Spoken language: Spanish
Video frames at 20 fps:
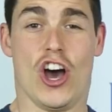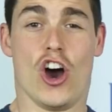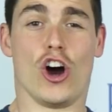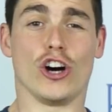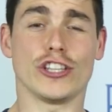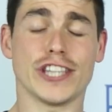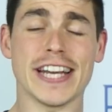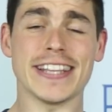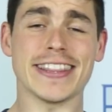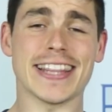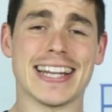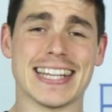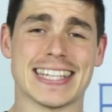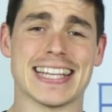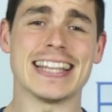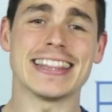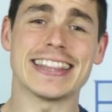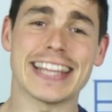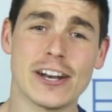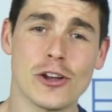Otra
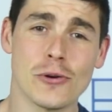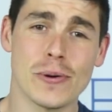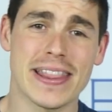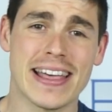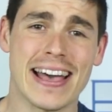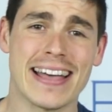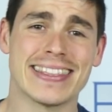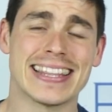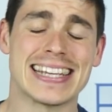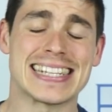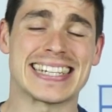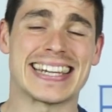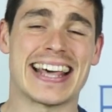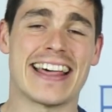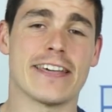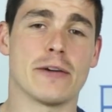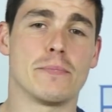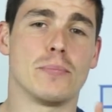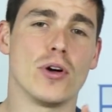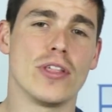interesante novedad es
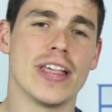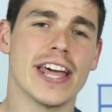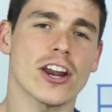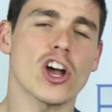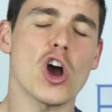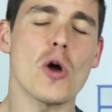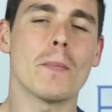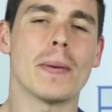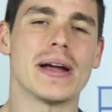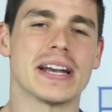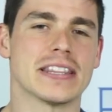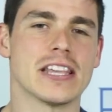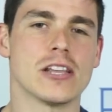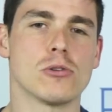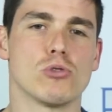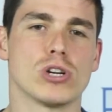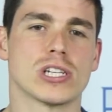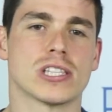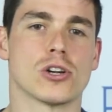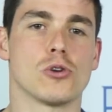la de poder
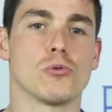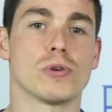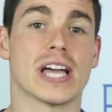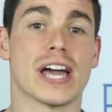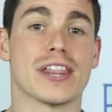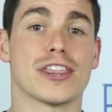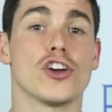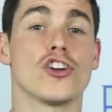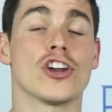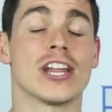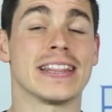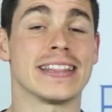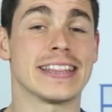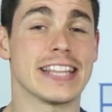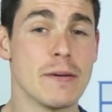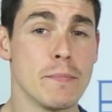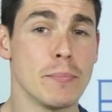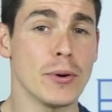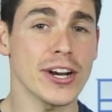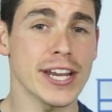compartir vuestra ubicación en
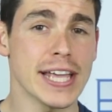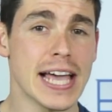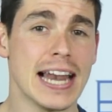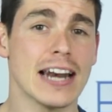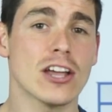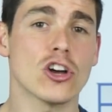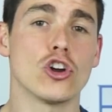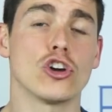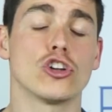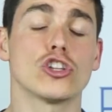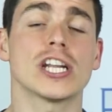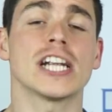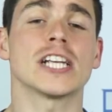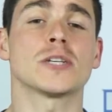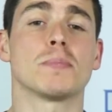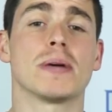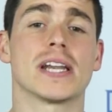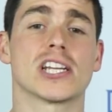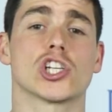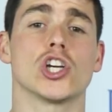tiempo real con
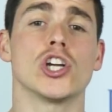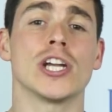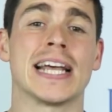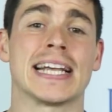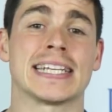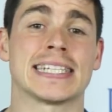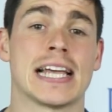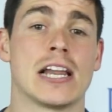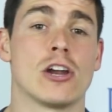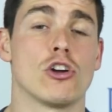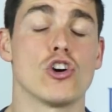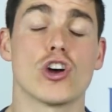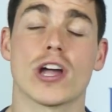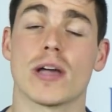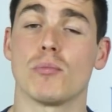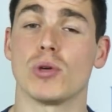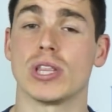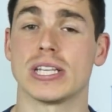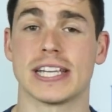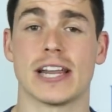otras personas, algo
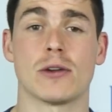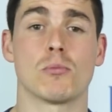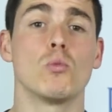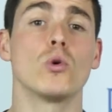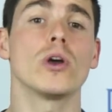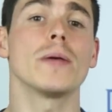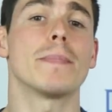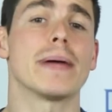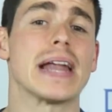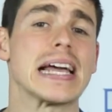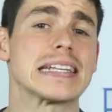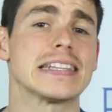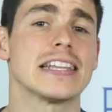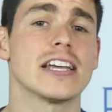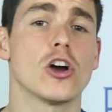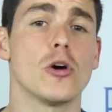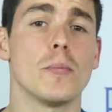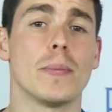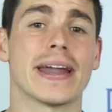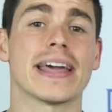que puede ser muy
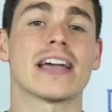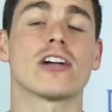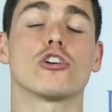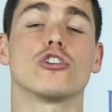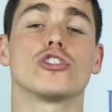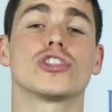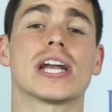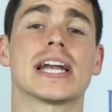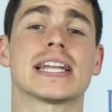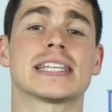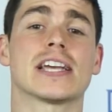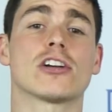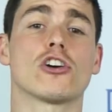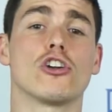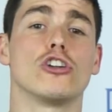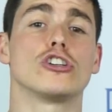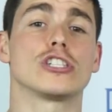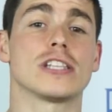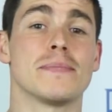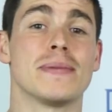práctico para encontrarse
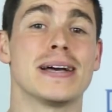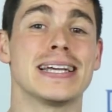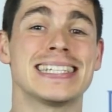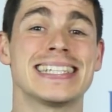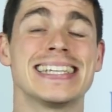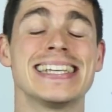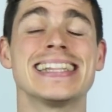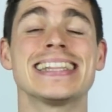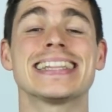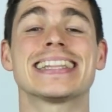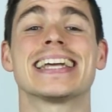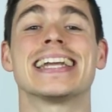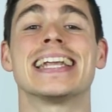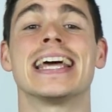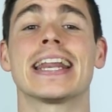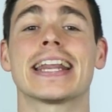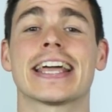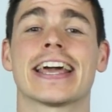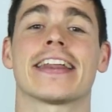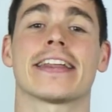con los demás sin
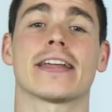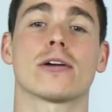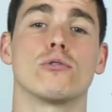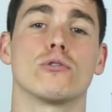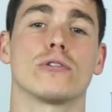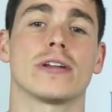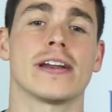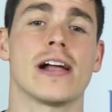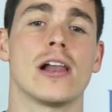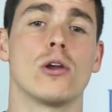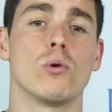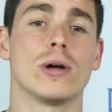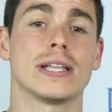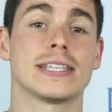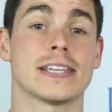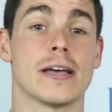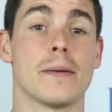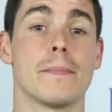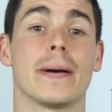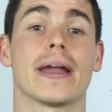tener que recurrir al
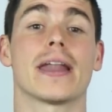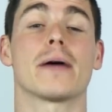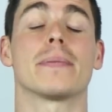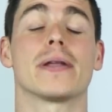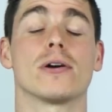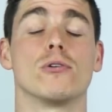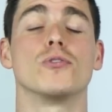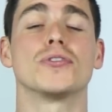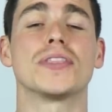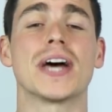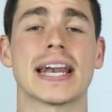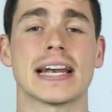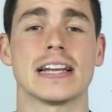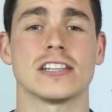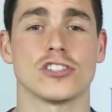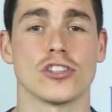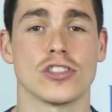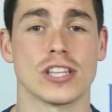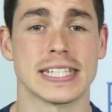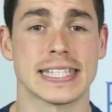WhatsApp para
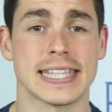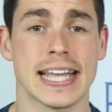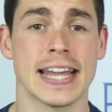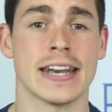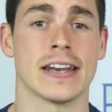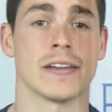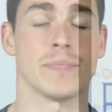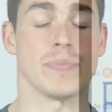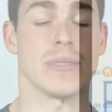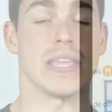preguntarles dónde están.